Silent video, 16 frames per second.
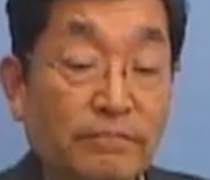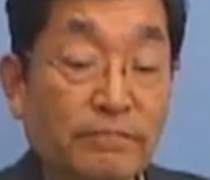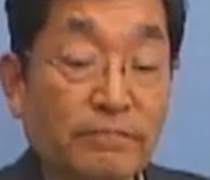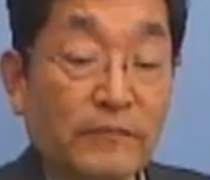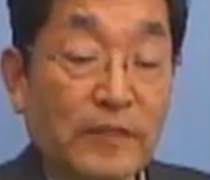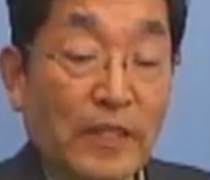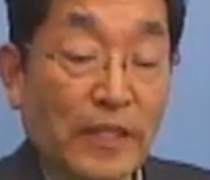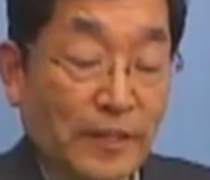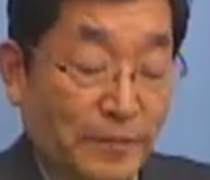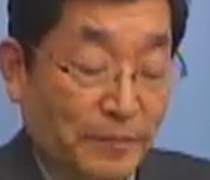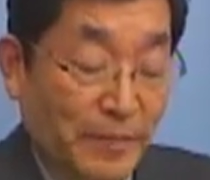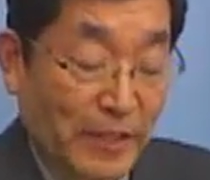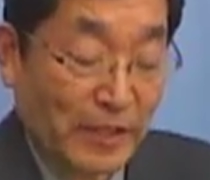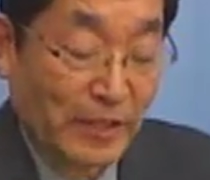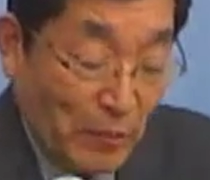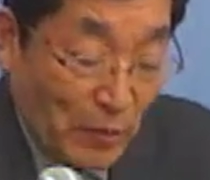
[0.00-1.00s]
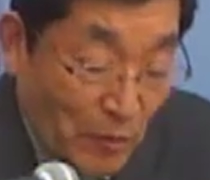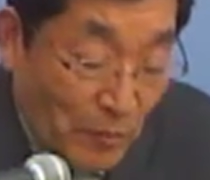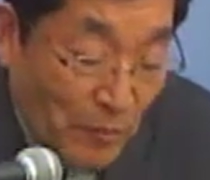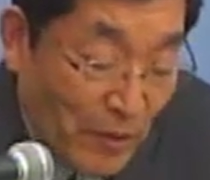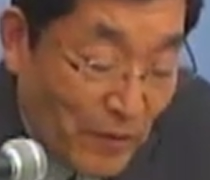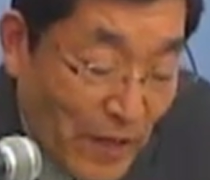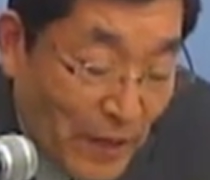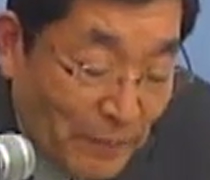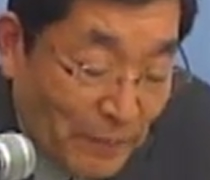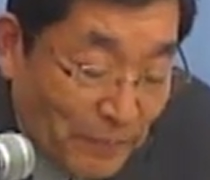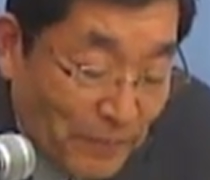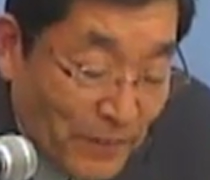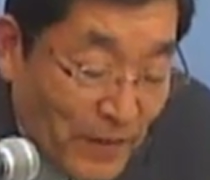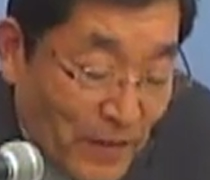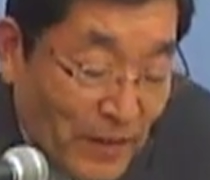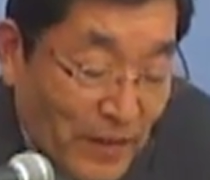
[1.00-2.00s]
はい、皆さんこんばんは。
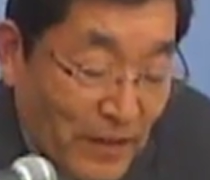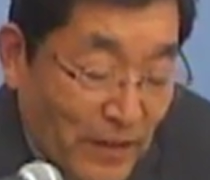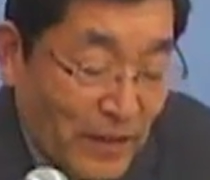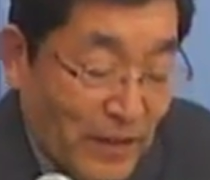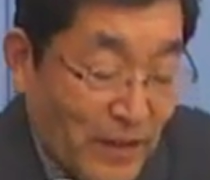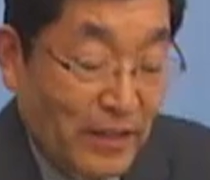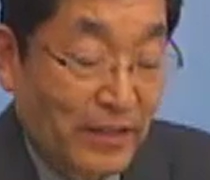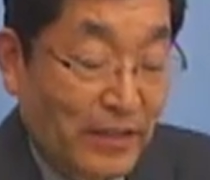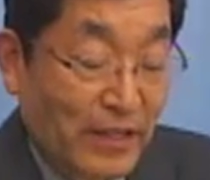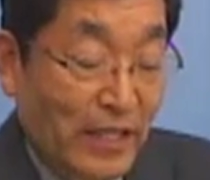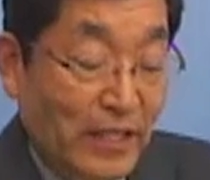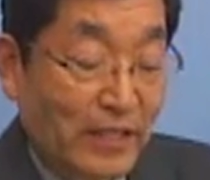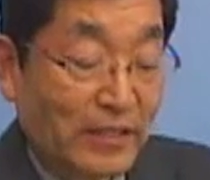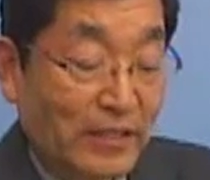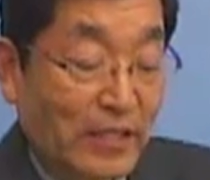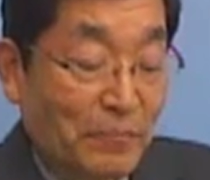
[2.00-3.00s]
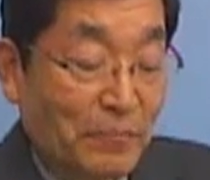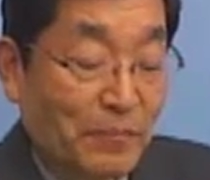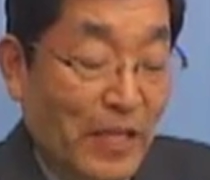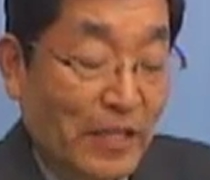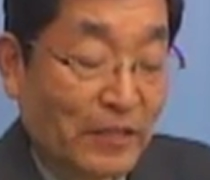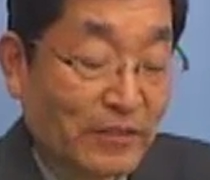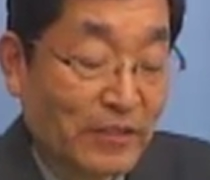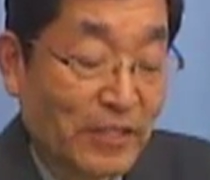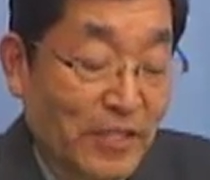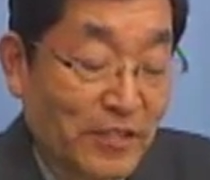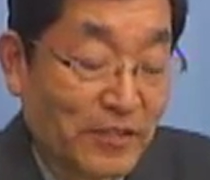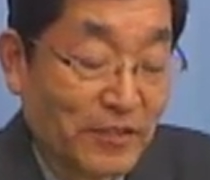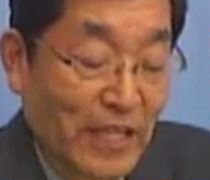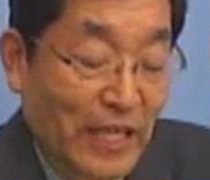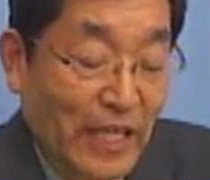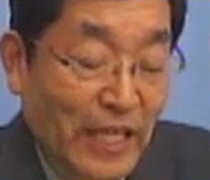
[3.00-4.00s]
えー、第
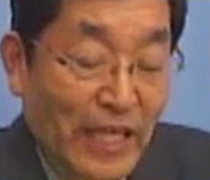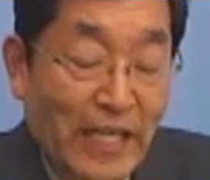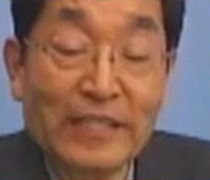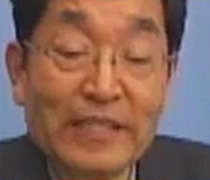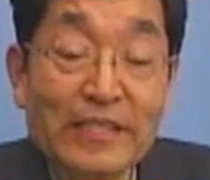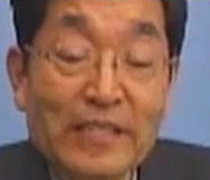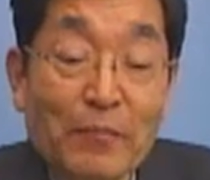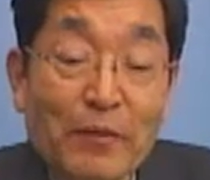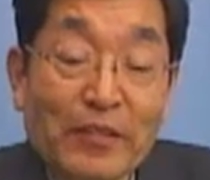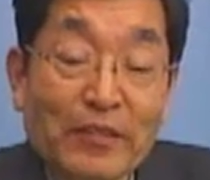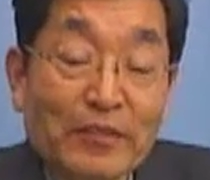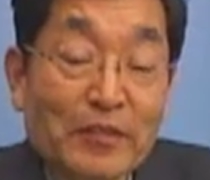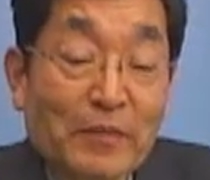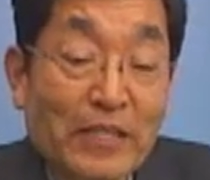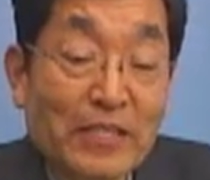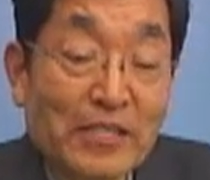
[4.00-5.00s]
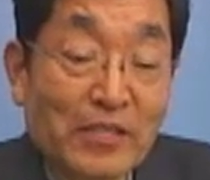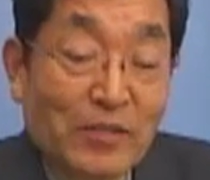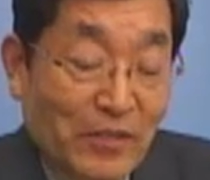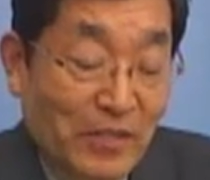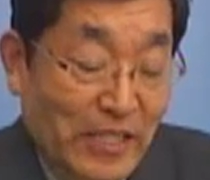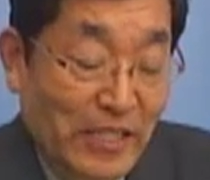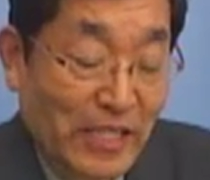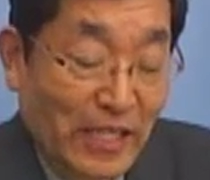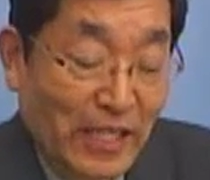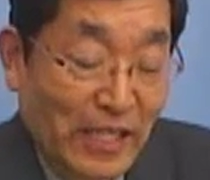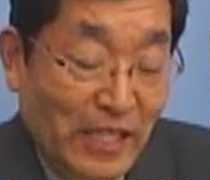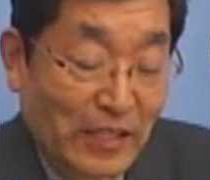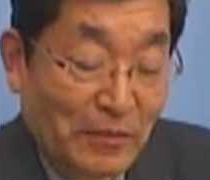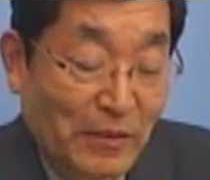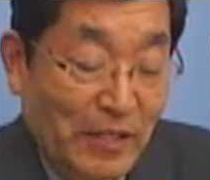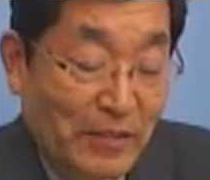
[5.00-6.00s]
327回、しゃべくり真っ白の時間がやっ
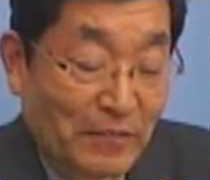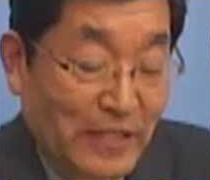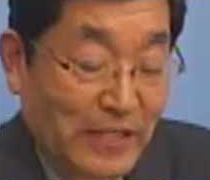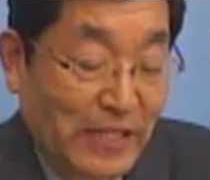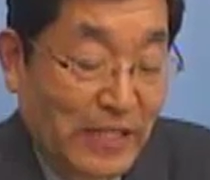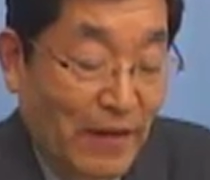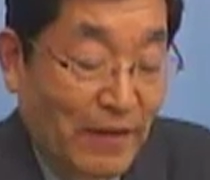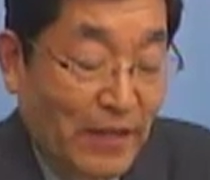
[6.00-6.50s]
てまいりました。